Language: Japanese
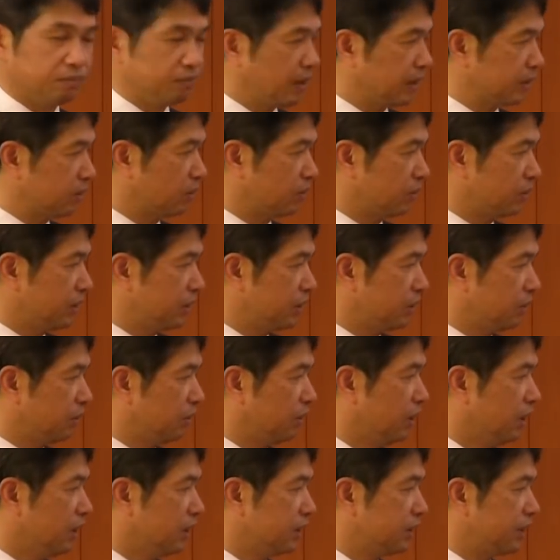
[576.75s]
まあ、特にそ
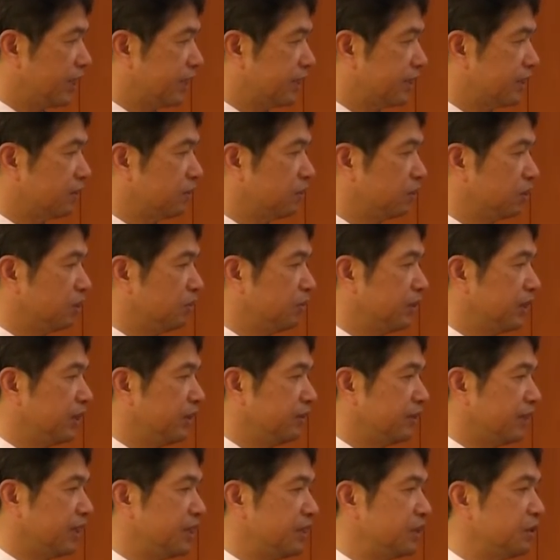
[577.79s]
の接客を伴う
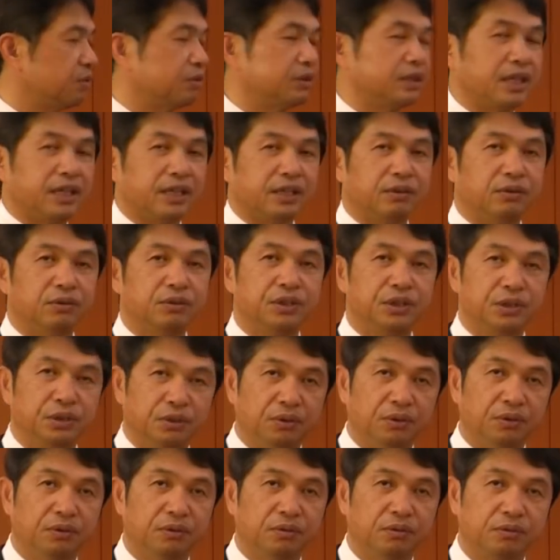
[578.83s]
ような飲食店への利
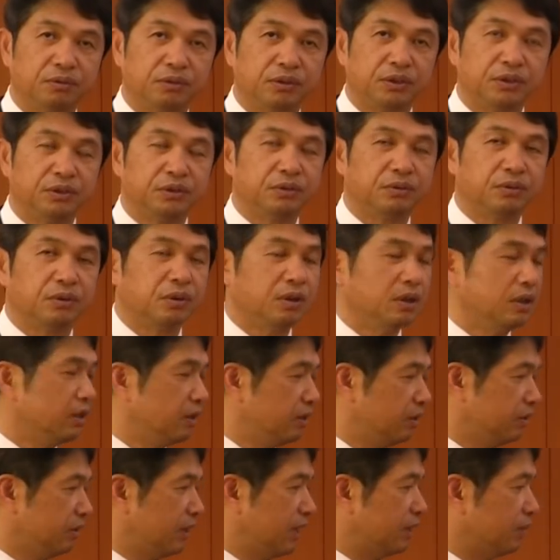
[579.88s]
用というの
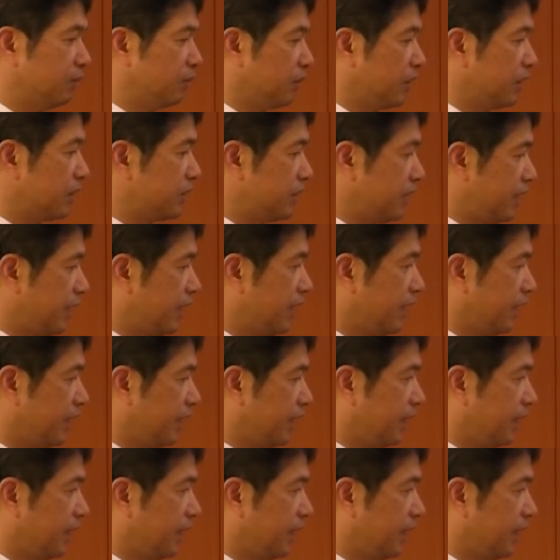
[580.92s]
などもですね、